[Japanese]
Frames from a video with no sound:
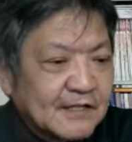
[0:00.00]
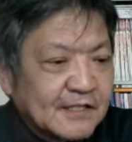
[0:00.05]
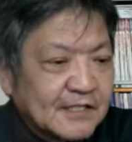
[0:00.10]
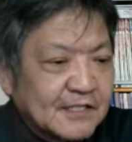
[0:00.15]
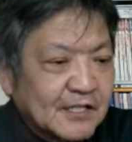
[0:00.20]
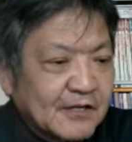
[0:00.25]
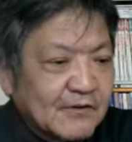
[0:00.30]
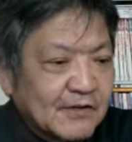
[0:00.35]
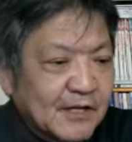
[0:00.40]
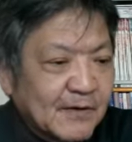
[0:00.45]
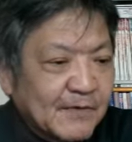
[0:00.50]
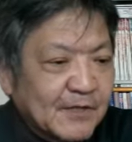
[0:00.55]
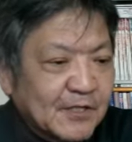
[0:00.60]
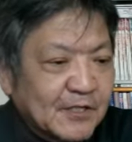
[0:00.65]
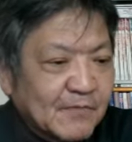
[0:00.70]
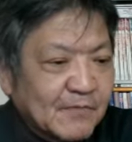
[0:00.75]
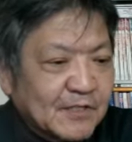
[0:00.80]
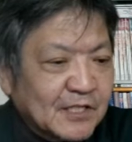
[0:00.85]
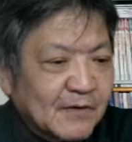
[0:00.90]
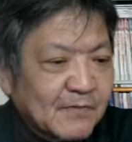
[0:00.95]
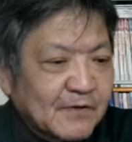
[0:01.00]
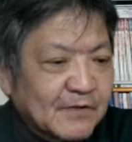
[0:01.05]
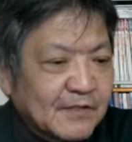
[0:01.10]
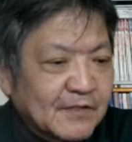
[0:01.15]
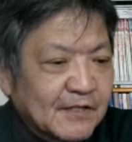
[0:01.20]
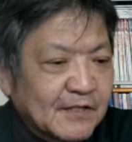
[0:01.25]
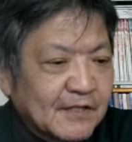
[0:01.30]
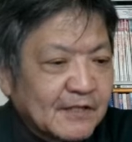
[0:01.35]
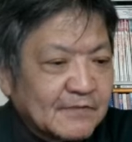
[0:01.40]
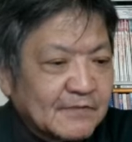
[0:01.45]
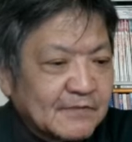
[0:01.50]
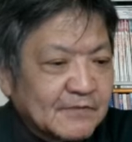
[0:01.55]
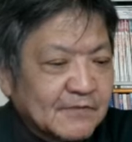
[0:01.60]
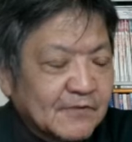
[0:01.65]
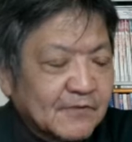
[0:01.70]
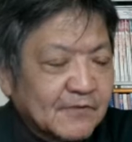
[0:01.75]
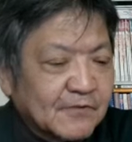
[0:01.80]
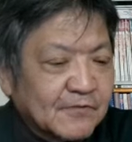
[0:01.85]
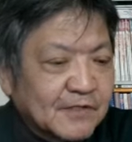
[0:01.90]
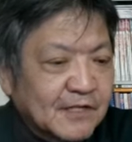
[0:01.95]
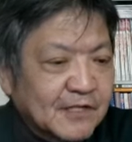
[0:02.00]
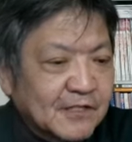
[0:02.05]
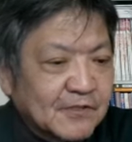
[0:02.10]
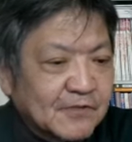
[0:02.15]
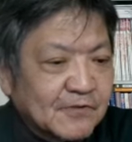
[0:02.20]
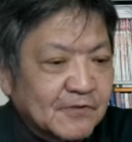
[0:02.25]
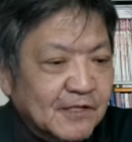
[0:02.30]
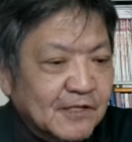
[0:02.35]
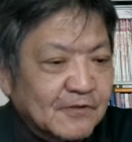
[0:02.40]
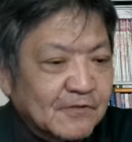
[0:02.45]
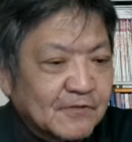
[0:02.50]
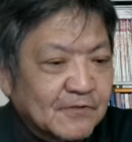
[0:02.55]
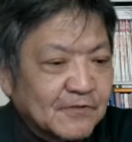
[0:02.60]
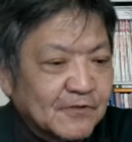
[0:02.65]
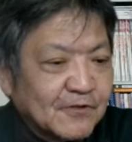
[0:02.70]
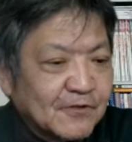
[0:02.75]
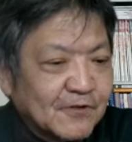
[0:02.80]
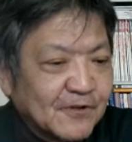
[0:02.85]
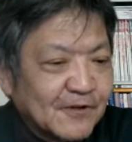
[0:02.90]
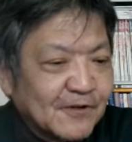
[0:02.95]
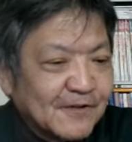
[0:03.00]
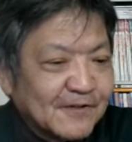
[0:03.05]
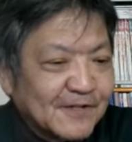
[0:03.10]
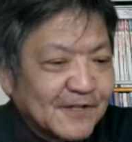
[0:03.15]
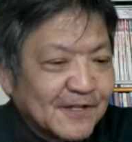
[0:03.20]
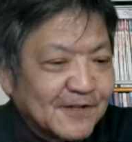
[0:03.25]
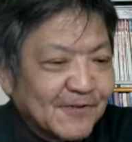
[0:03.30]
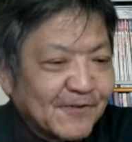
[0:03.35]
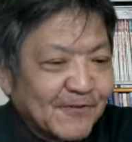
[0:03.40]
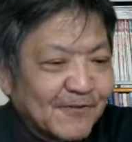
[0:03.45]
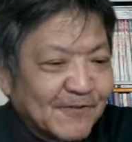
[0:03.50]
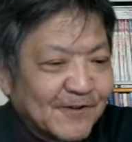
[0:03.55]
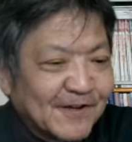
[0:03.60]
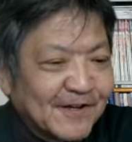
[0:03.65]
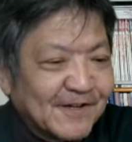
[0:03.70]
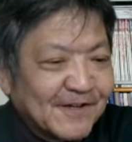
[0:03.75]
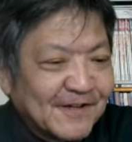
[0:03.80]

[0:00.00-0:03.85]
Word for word: 医者を辞めても食べていく能力が必要だという議論、